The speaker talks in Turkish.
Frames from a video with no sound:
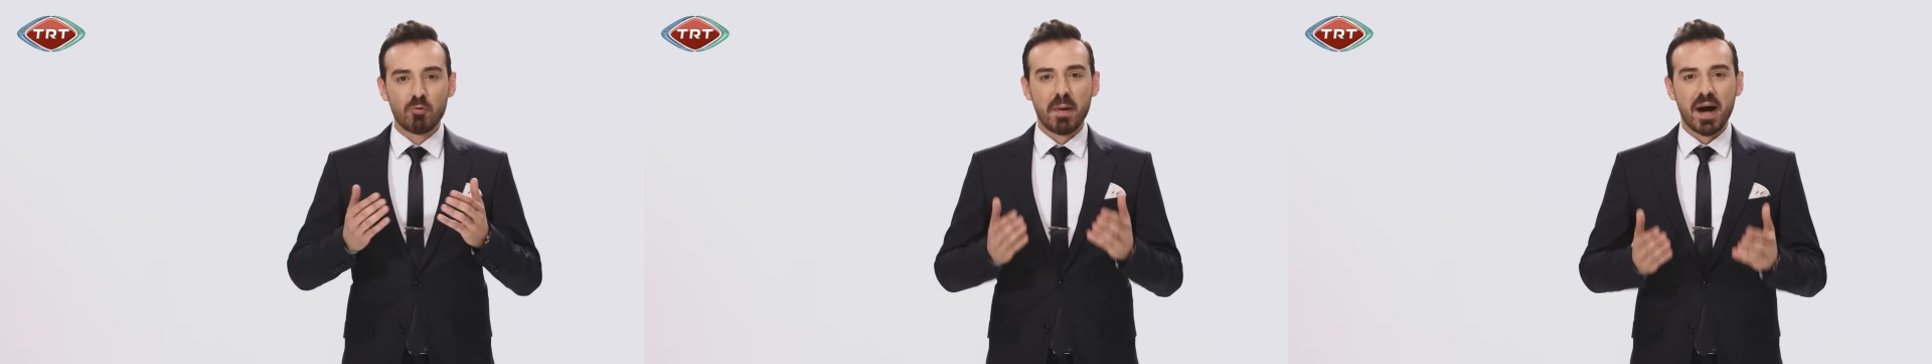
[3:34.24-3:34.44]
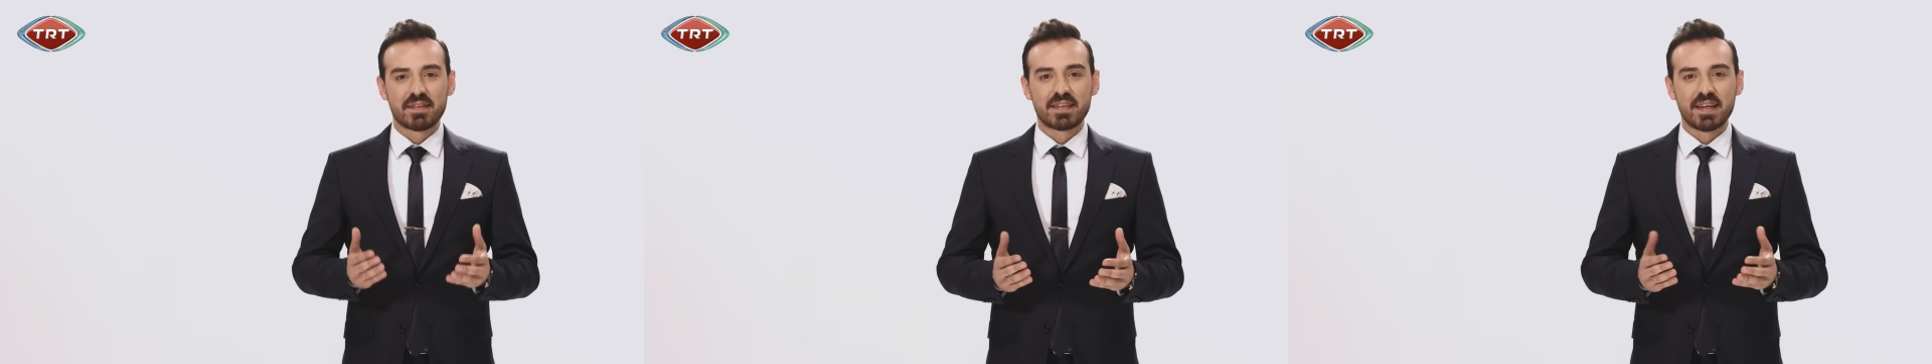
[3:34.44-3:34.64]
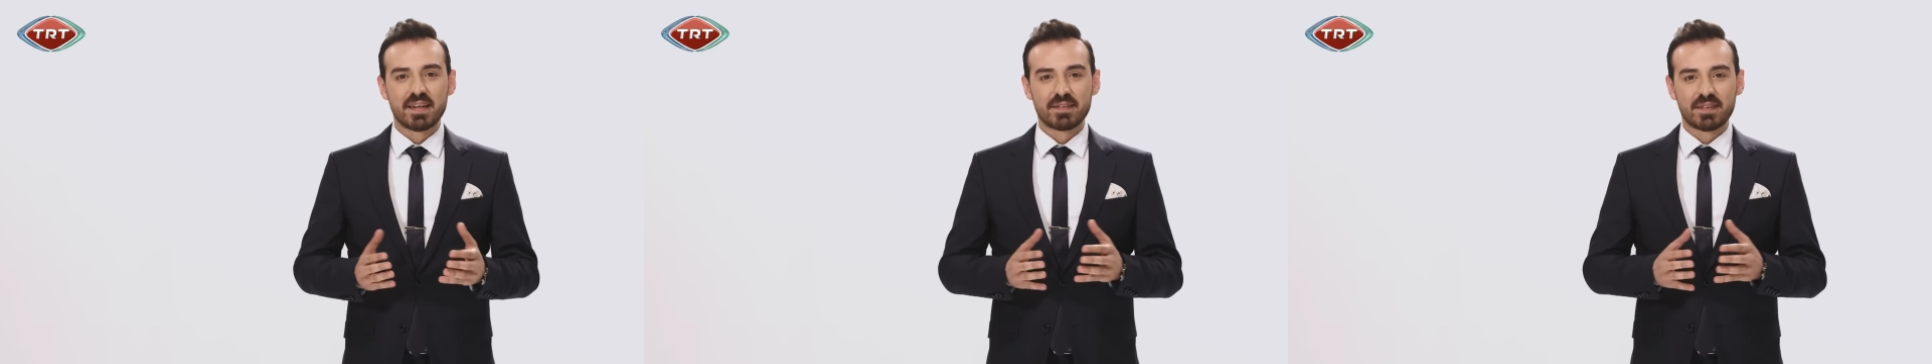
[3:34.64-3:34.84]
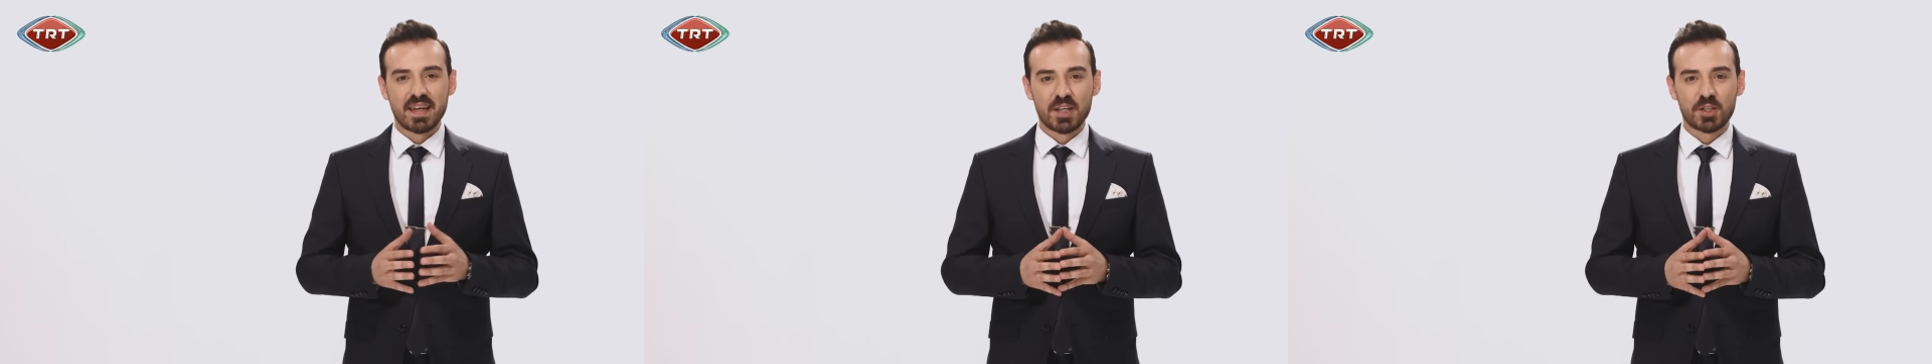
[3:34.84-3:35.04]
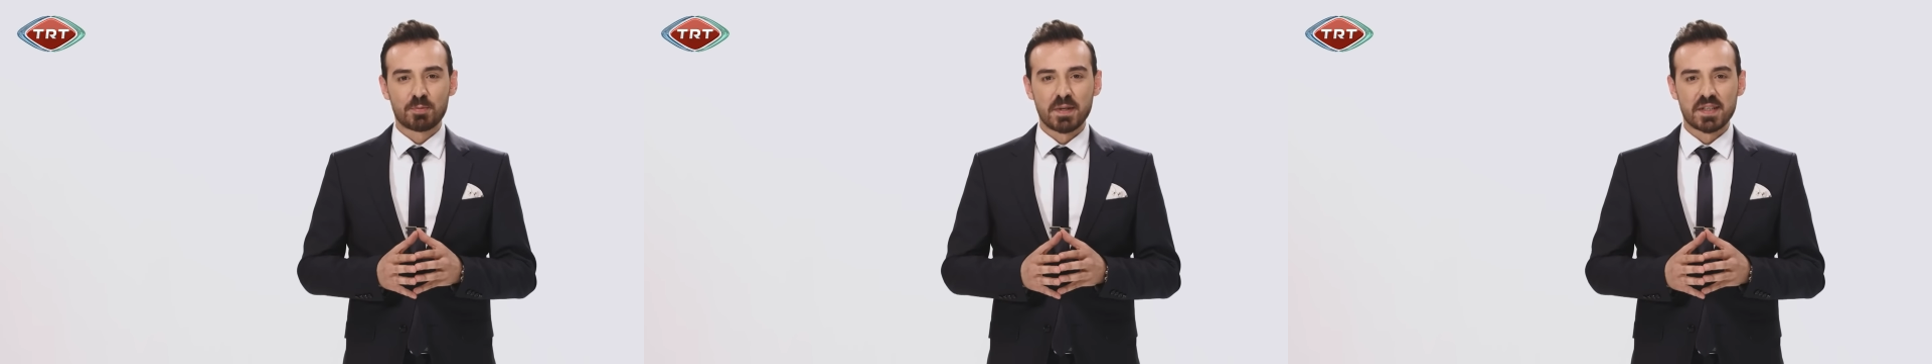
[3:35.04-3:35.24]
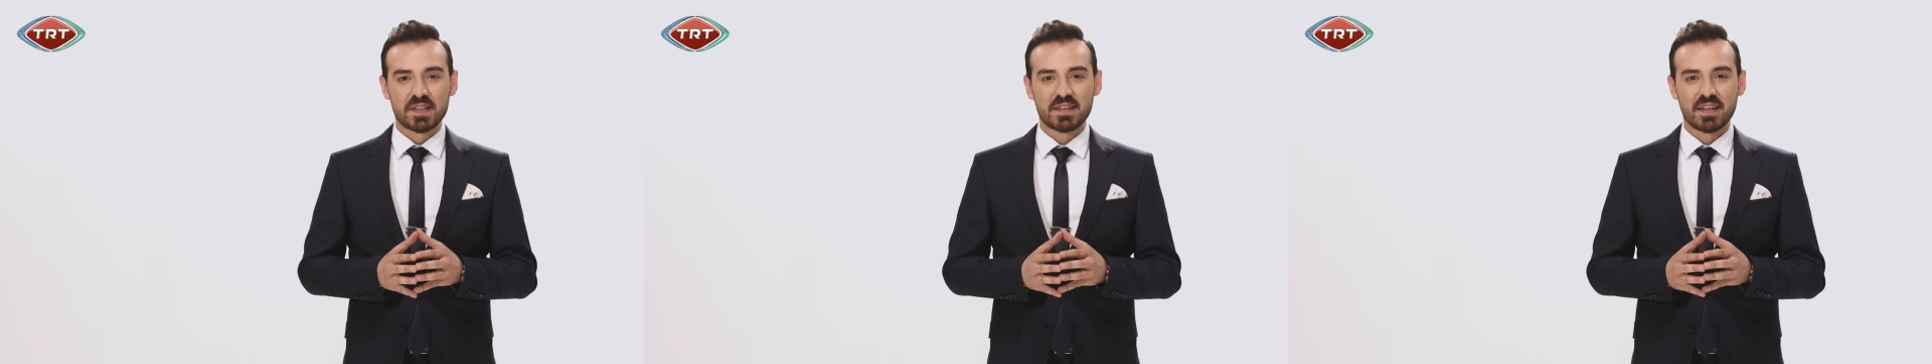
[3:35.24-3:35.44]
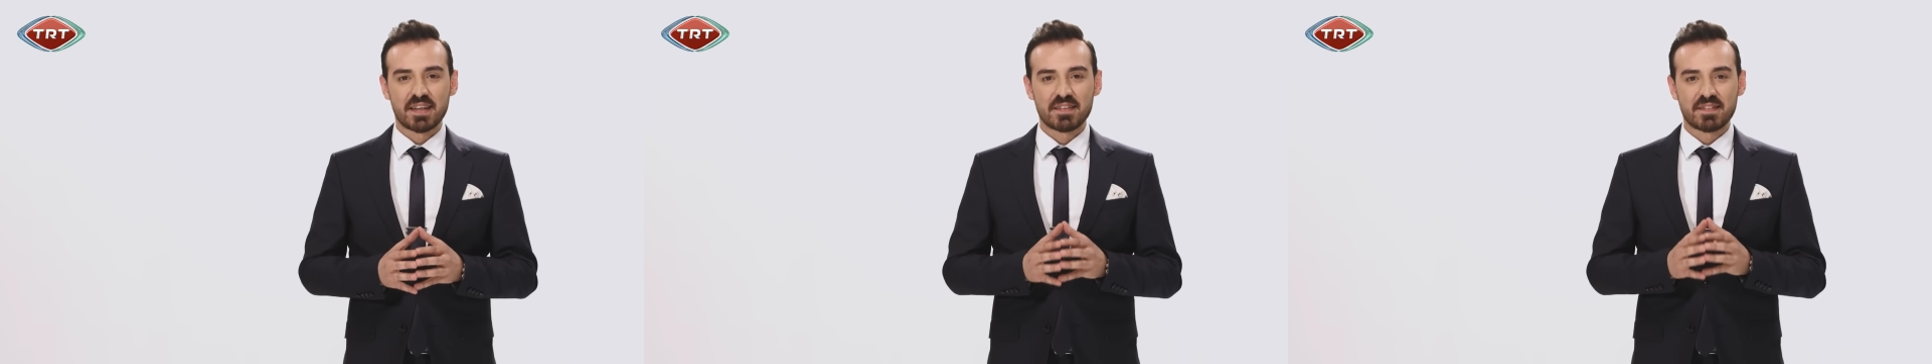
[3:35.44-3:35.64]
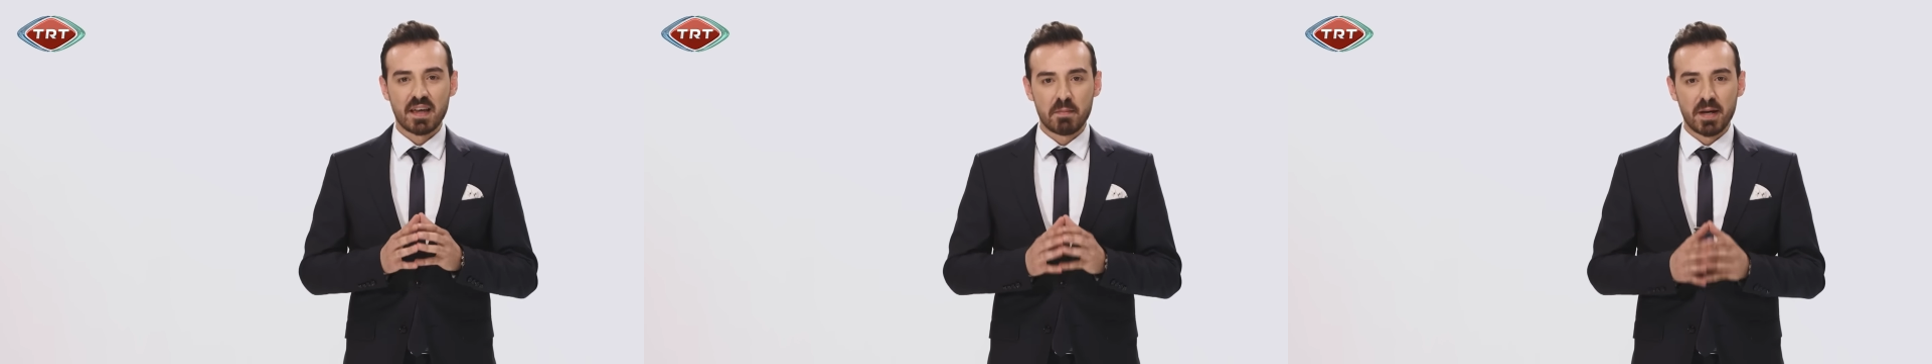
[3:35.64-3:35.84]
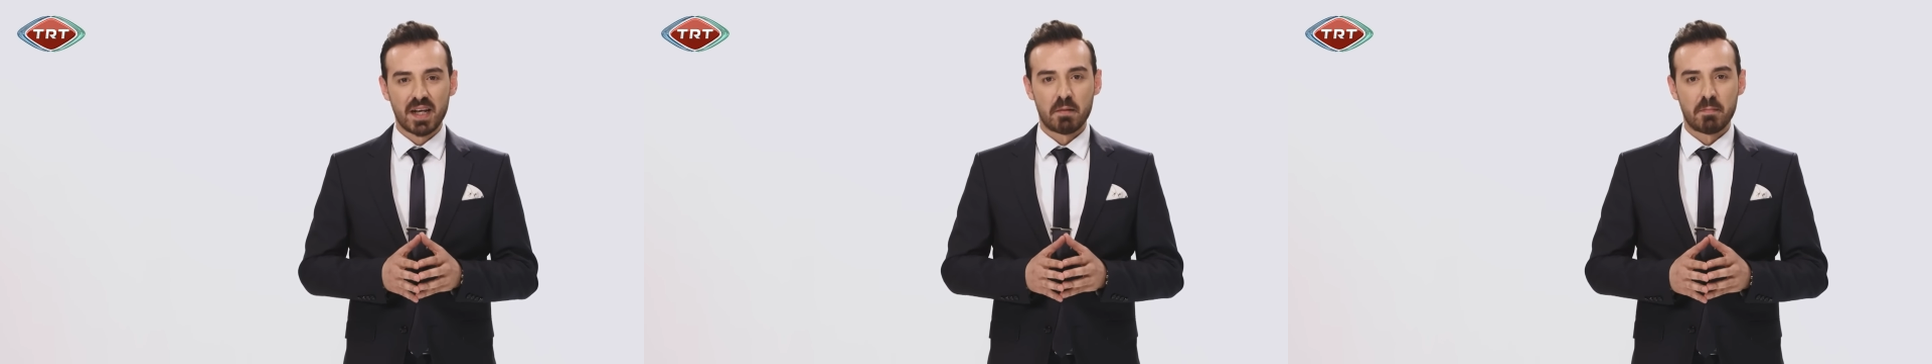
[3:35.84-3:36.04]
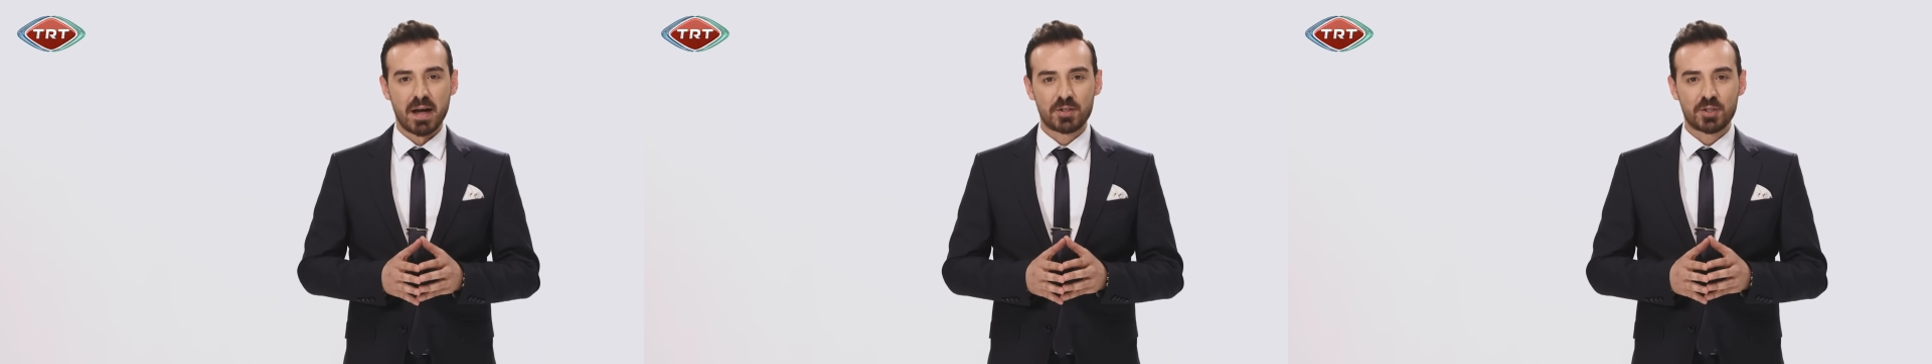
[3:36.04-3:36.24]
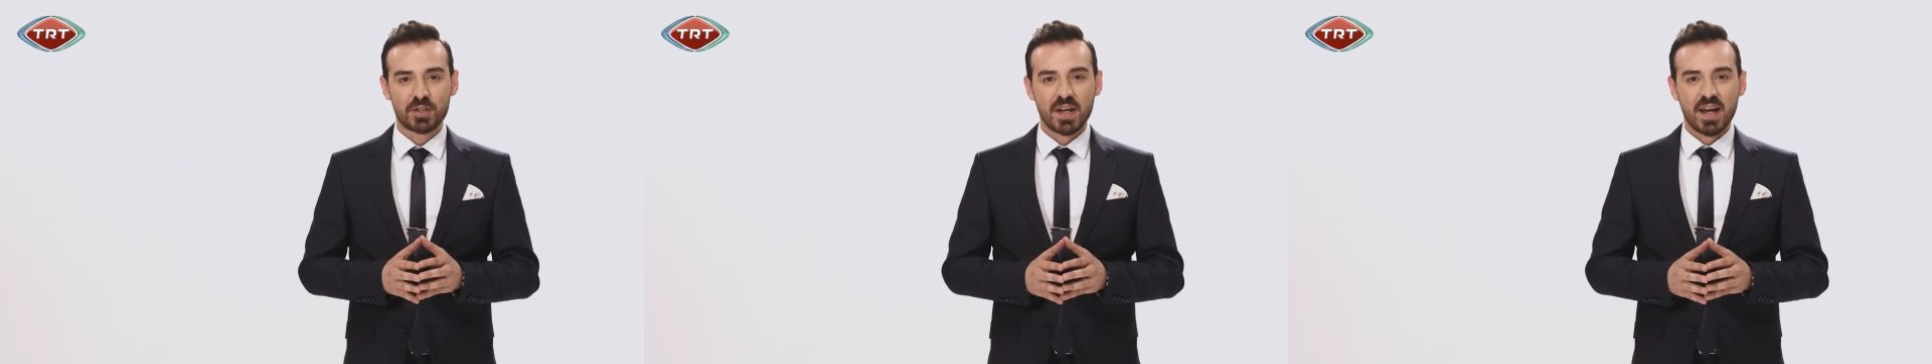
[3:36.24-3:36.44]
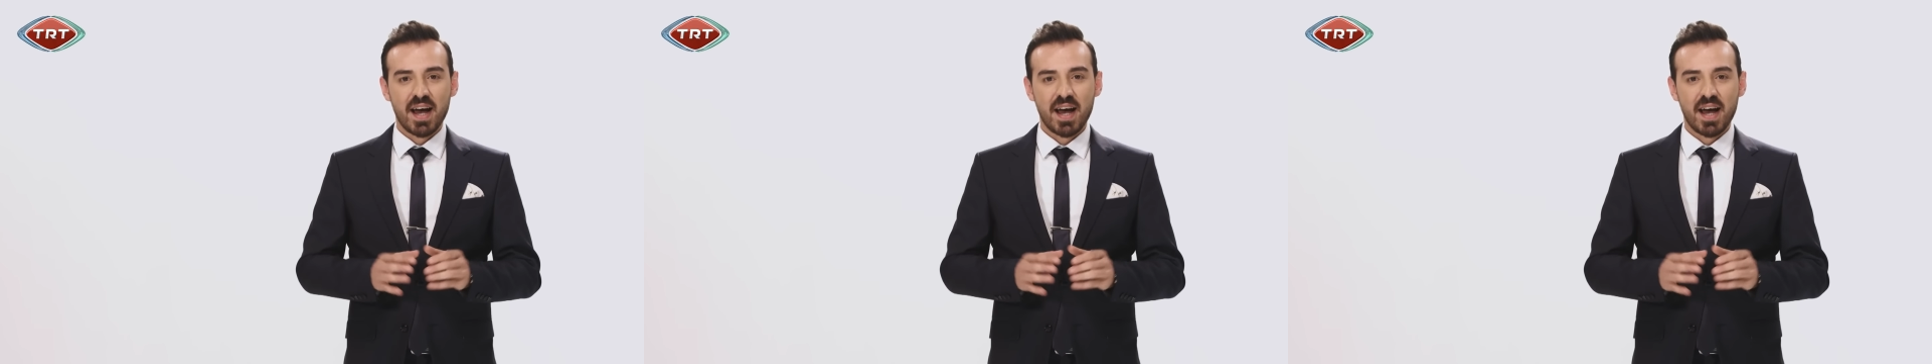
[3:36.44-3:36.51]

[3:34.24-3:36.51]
maddenin değişmesindeki temel amaç